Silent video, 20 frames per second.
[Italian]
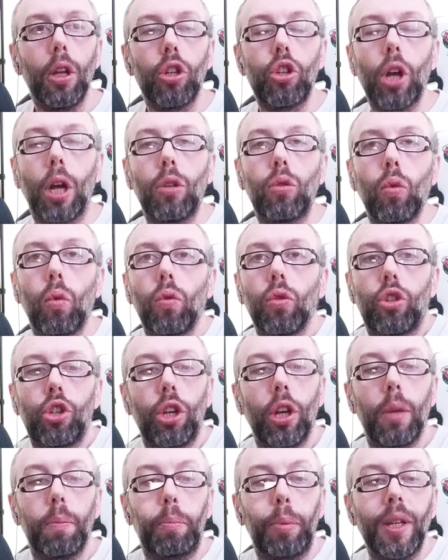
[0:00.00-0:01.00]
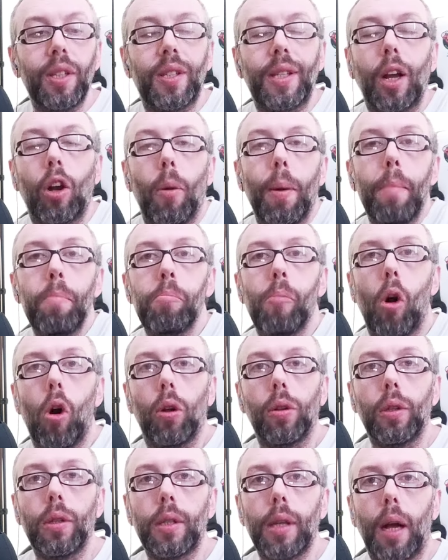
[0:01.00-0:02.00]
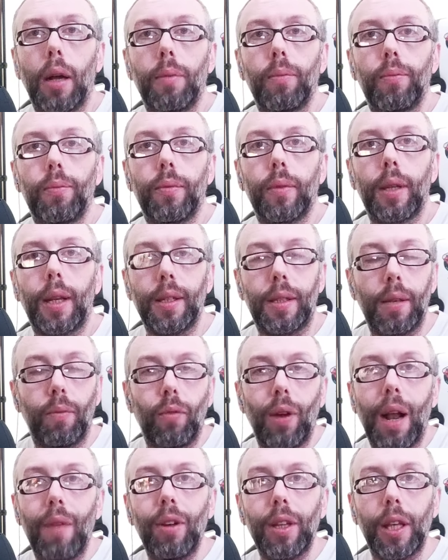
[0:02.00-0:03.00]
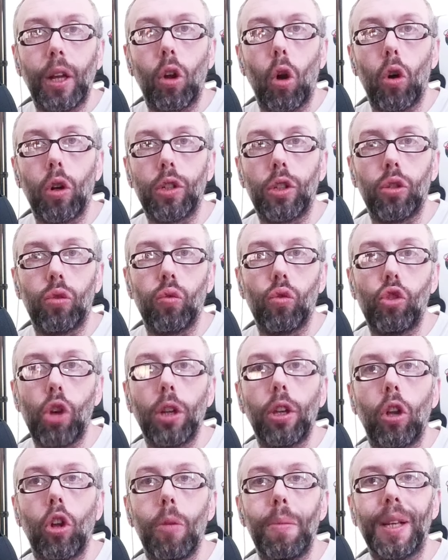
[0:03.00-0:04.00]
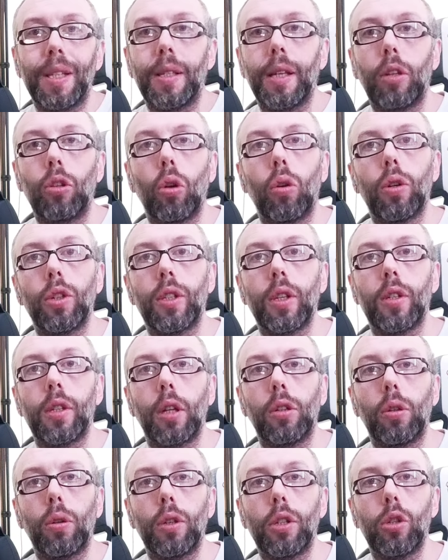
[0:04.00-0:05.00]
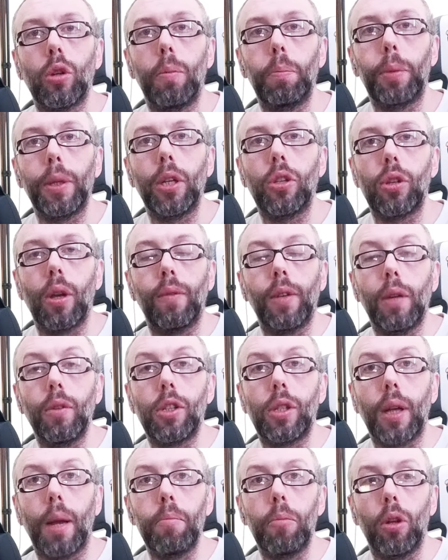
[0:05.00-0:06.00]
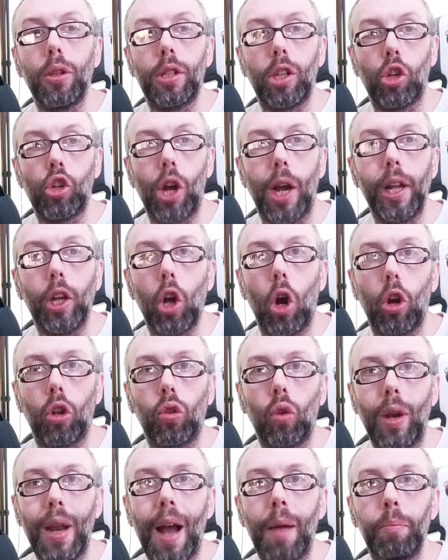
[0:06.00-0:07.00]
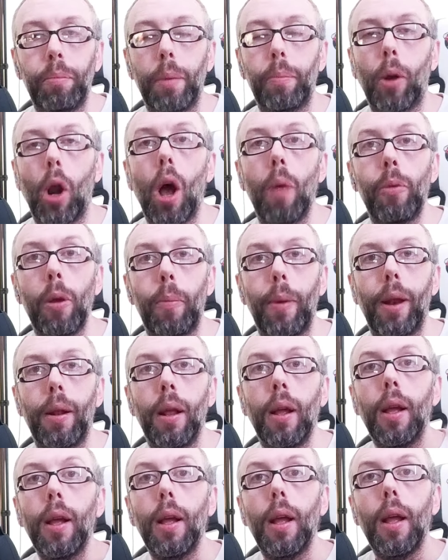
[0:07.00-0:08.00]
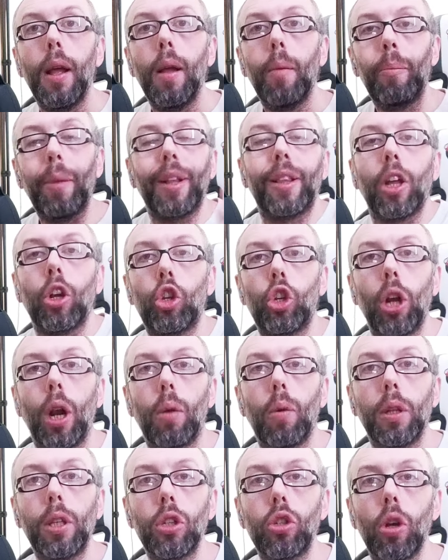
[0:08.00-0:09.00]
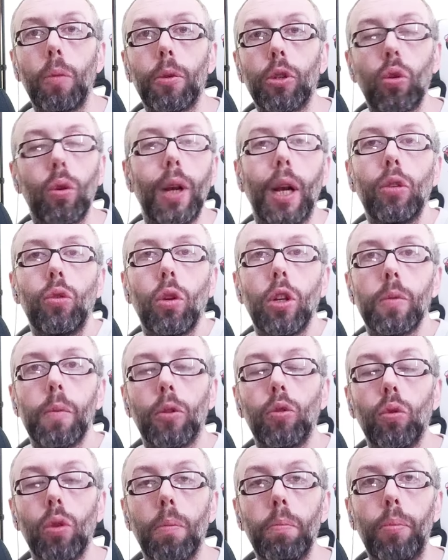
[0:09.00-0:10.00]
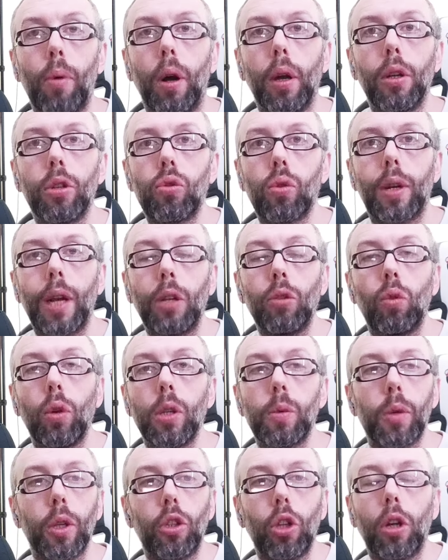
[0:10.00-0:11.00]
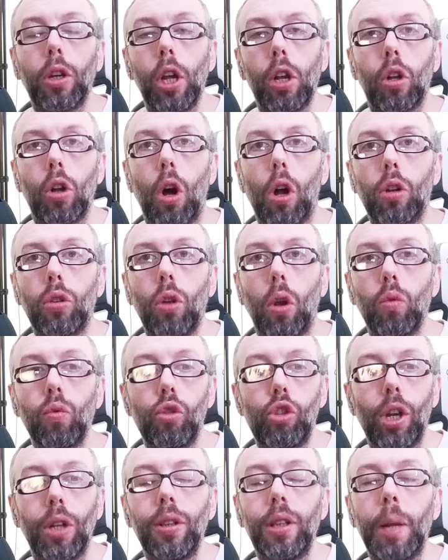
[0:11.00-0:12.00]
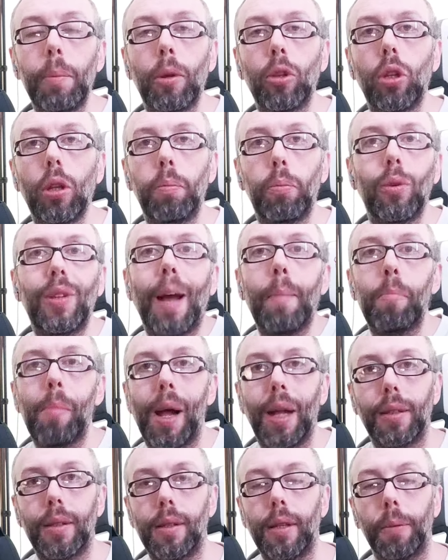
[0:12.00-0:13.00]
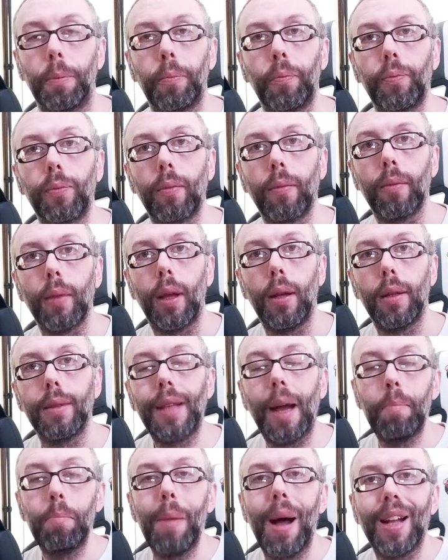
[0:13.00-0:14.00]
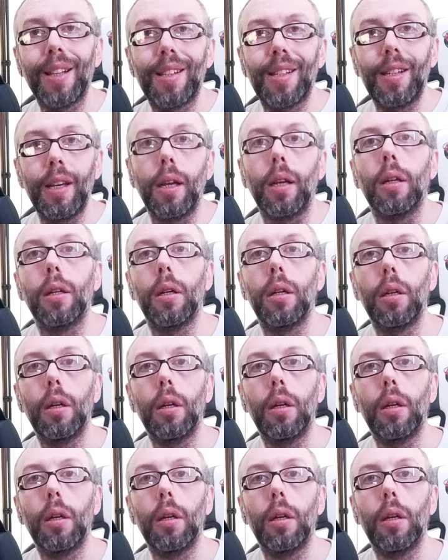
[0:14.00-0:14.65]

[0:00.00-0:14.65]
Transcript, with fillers: Cioè tu, ci, piste come Monza, che se voi l'avete corso su giochi come assetto corso, assetto corso competizione, avete visto che Monza ha i cordoli ampi proprio per metterci le ruote sopra, su Gran Turismo tu non puoi. Su Gran Turismo se tocchi il cordolo, un centimetro di più t'ammazzi. T'ammazzi.